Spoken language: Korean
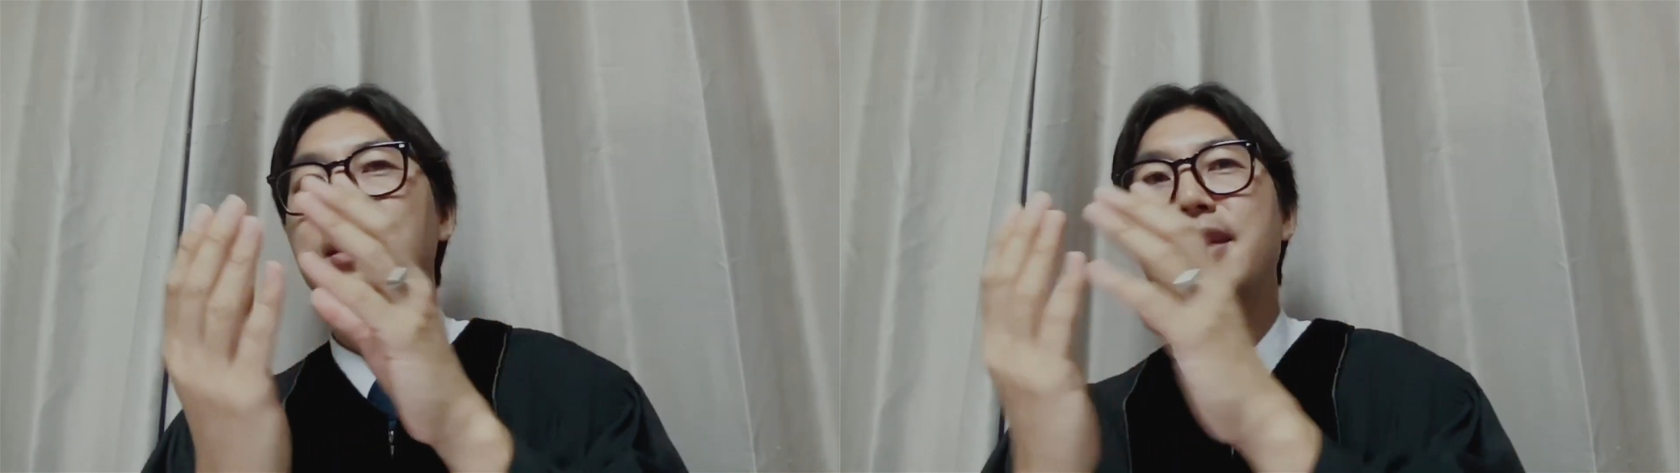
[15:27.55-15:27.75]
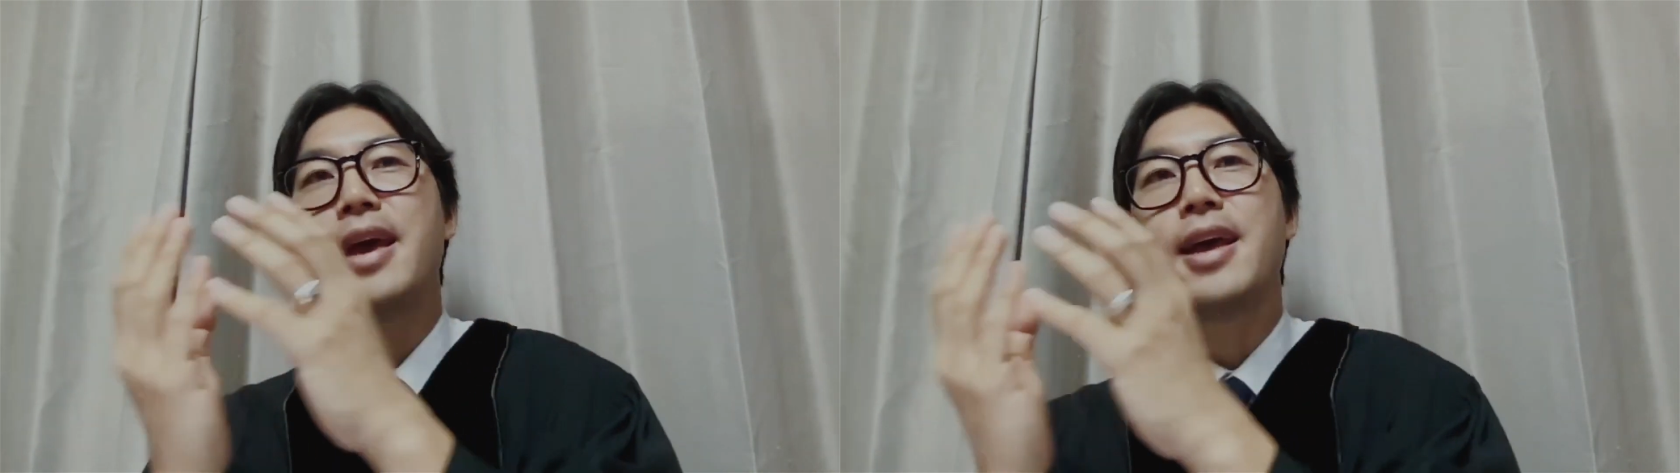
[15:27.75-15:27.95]

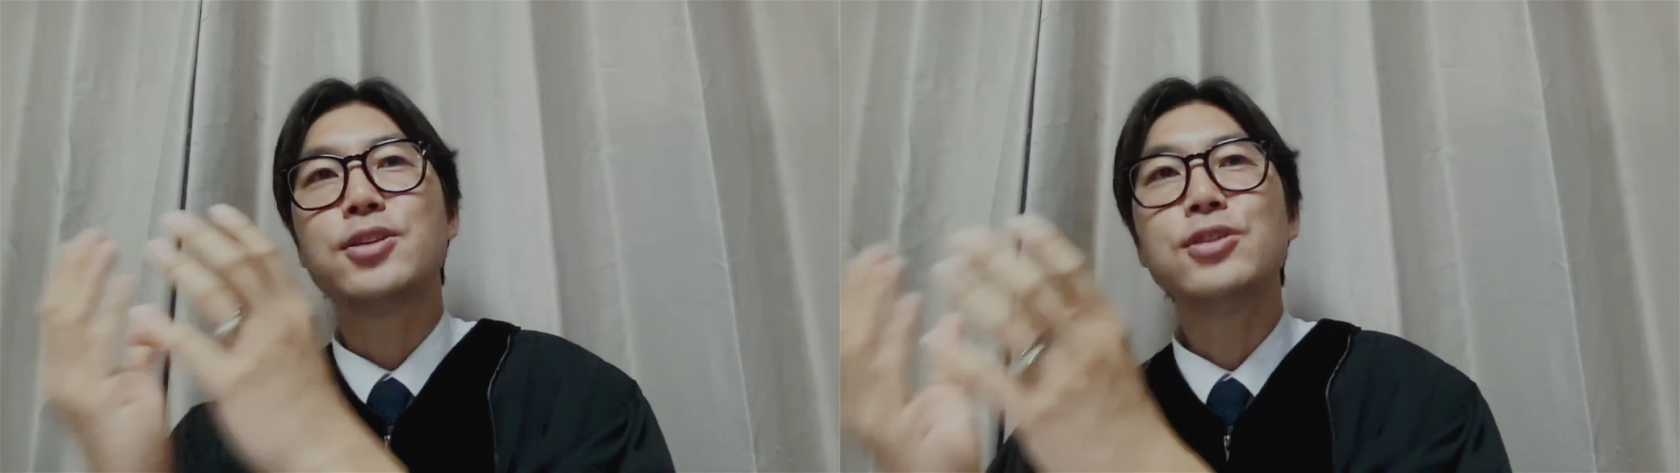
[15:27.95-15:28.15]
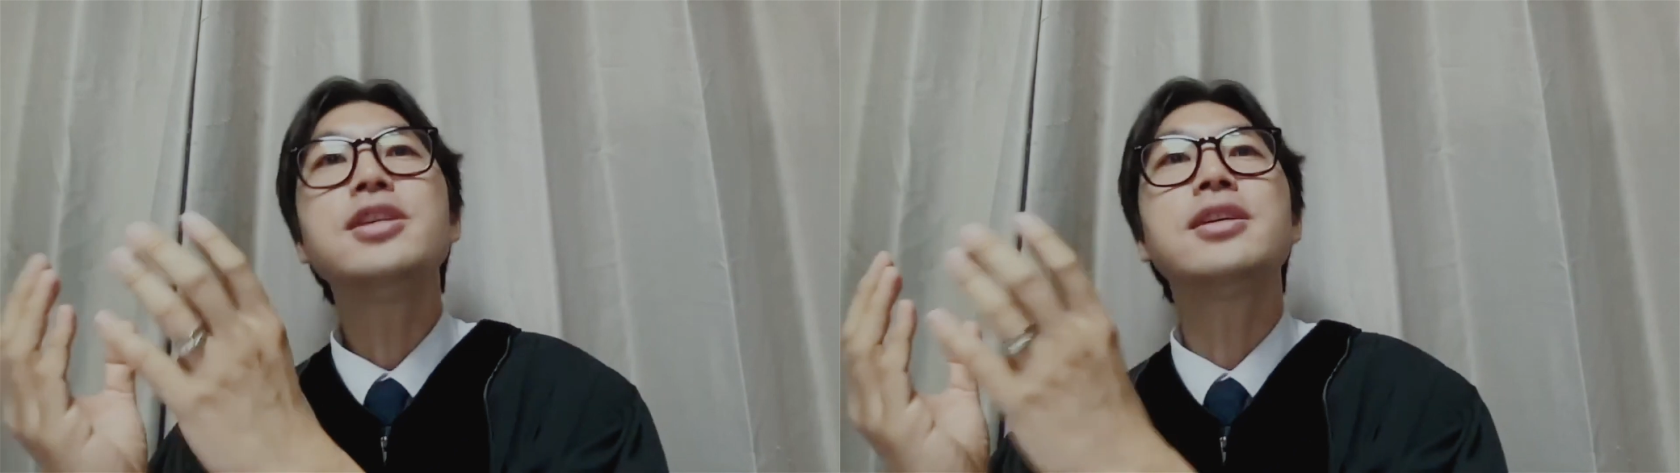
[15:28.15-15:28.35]

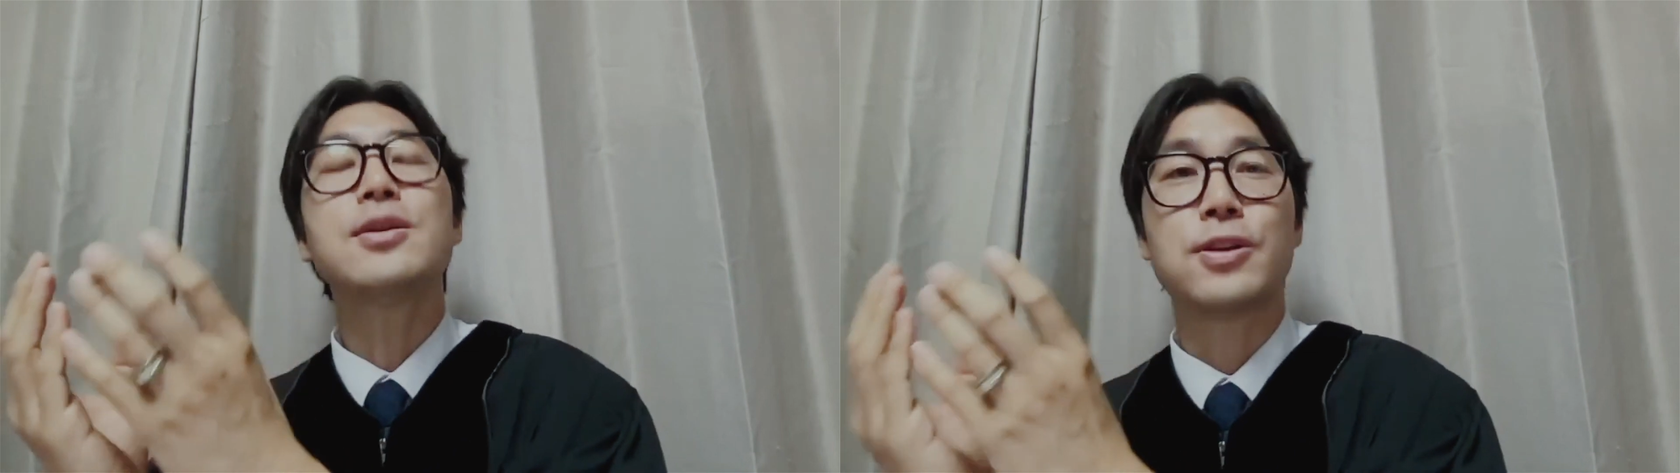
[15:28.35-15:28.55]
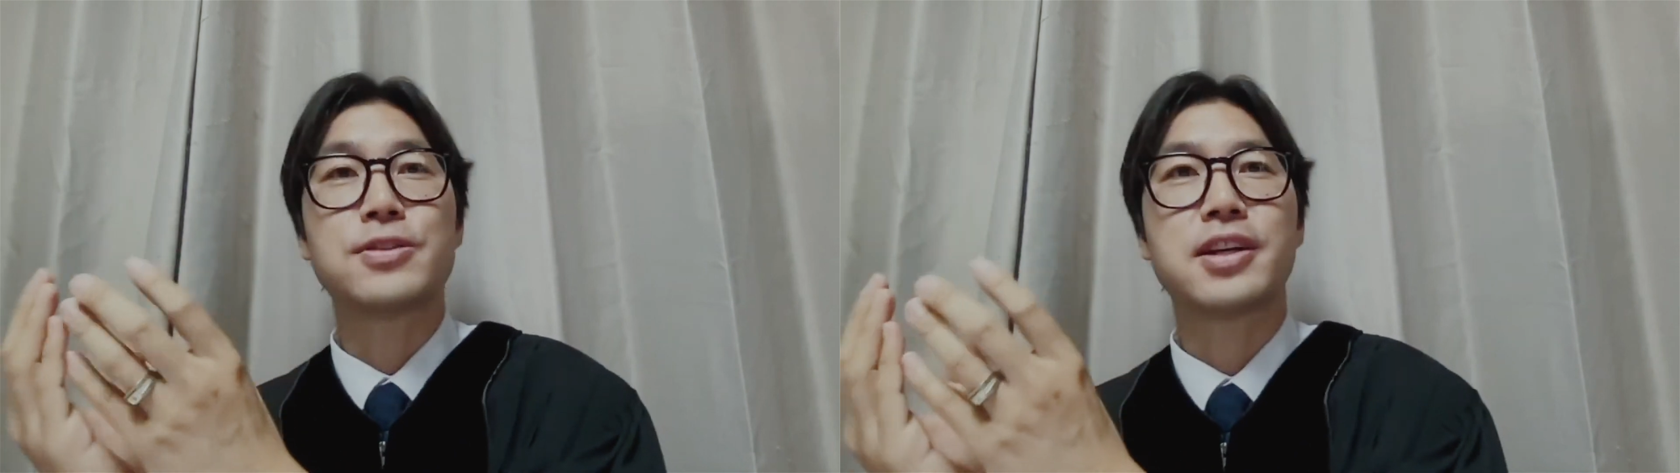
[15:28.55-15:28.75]

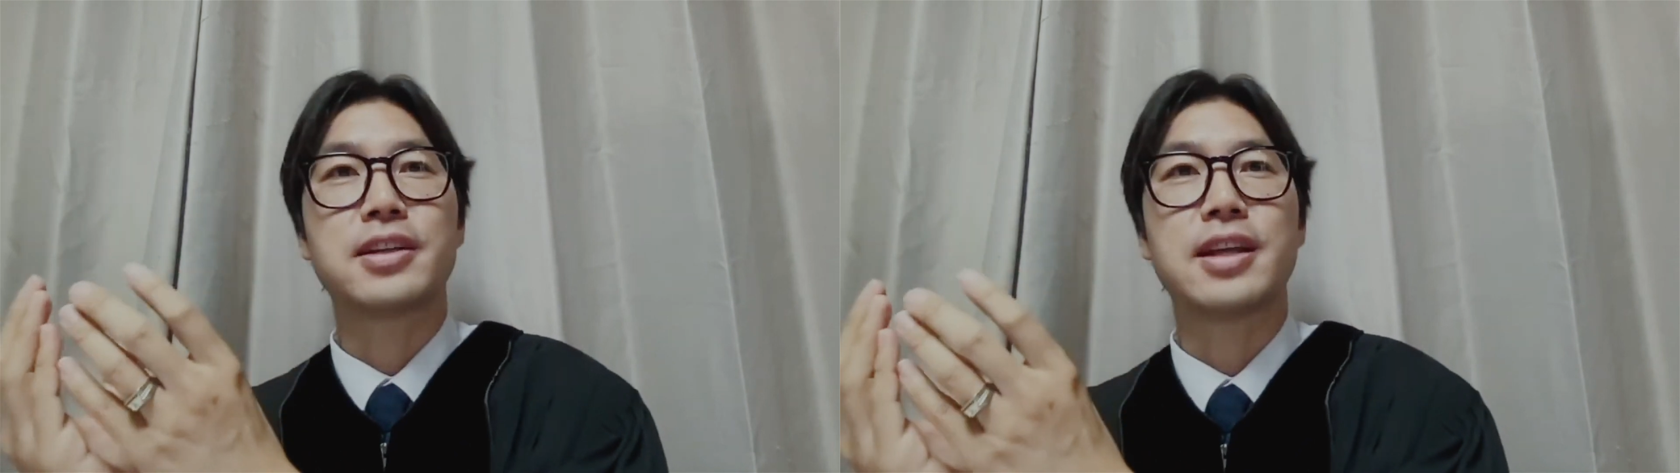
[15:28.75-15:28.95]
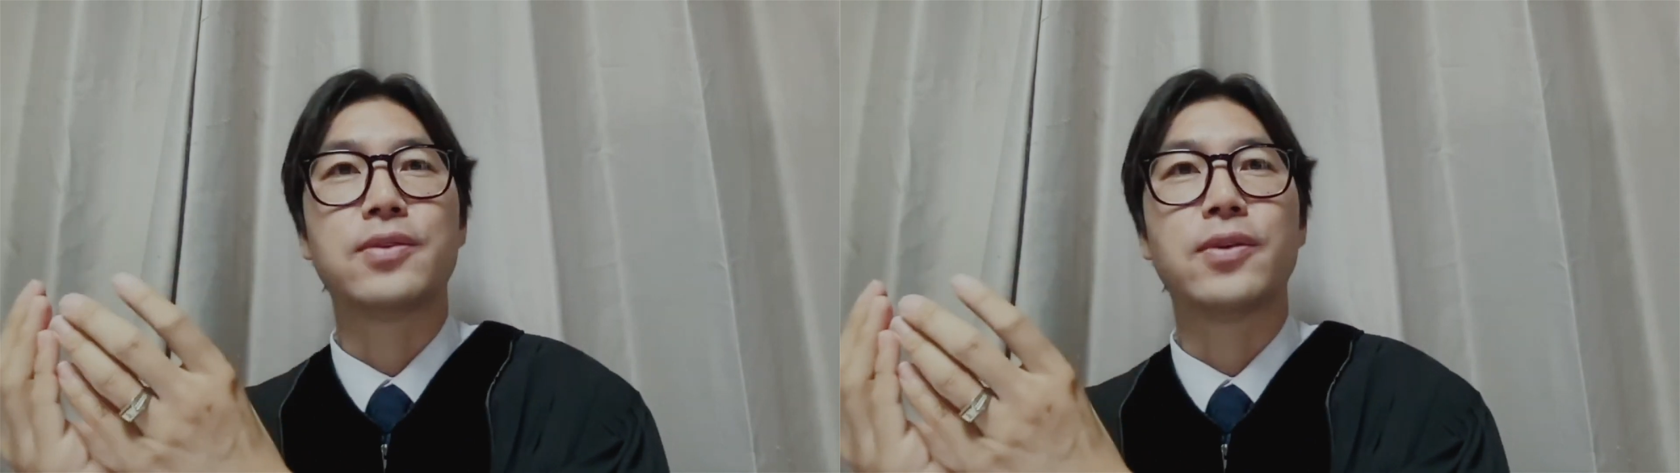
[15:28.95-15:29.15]
예수님께서 성취가
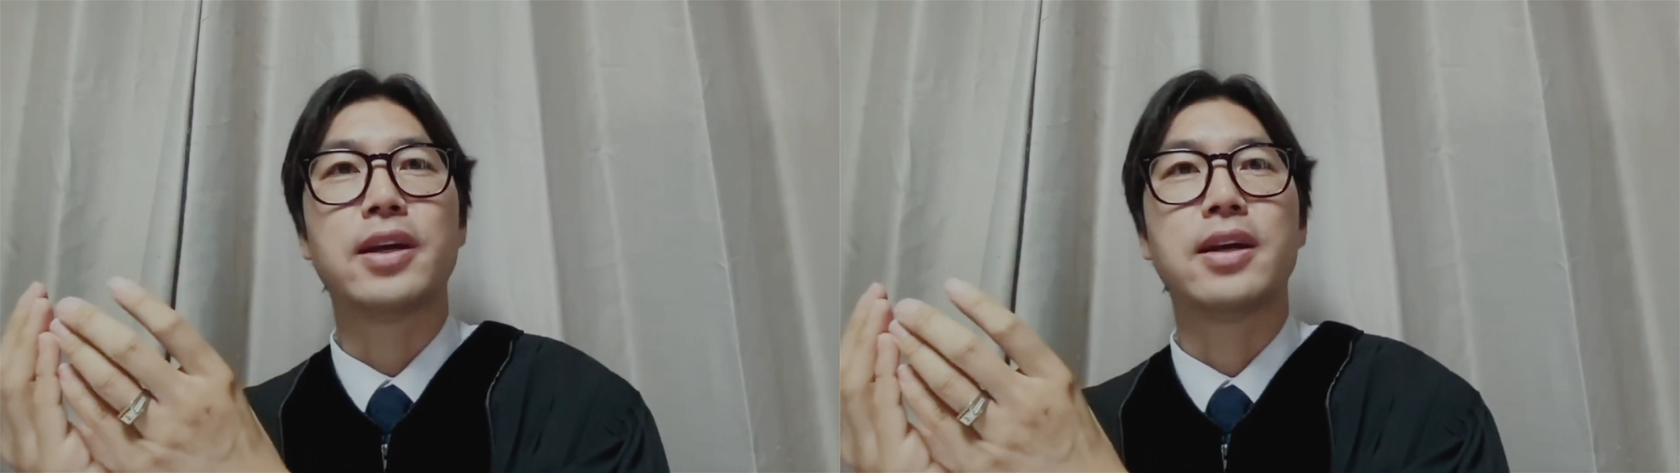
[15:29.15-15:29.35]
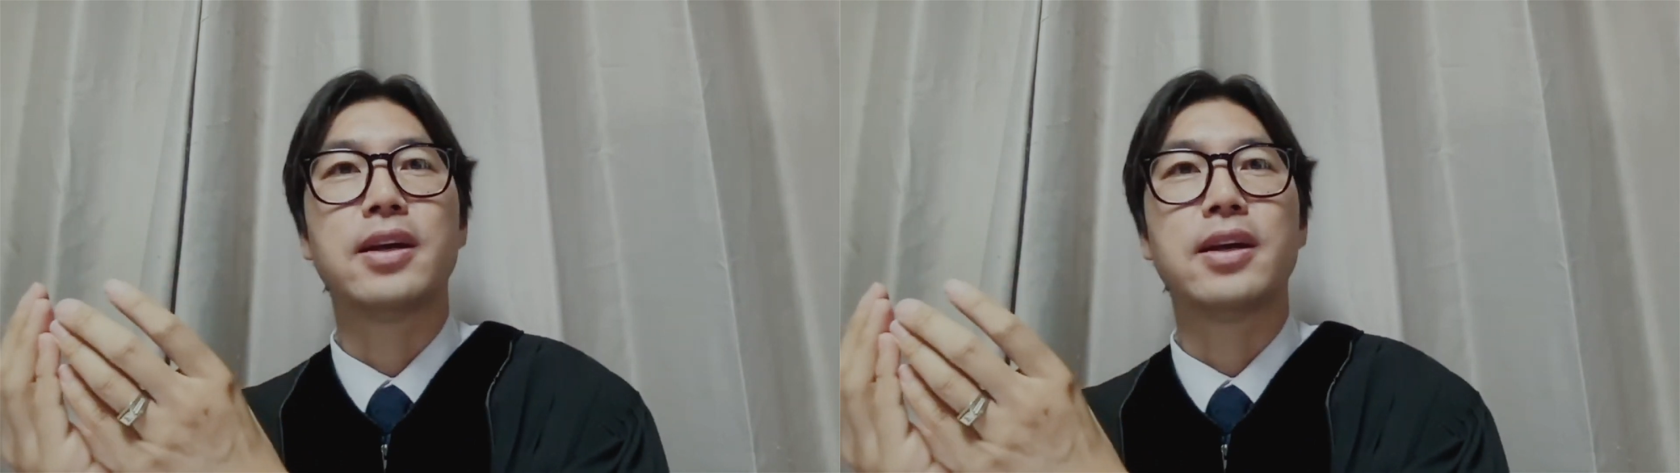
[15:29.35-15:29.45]
되는 거예요.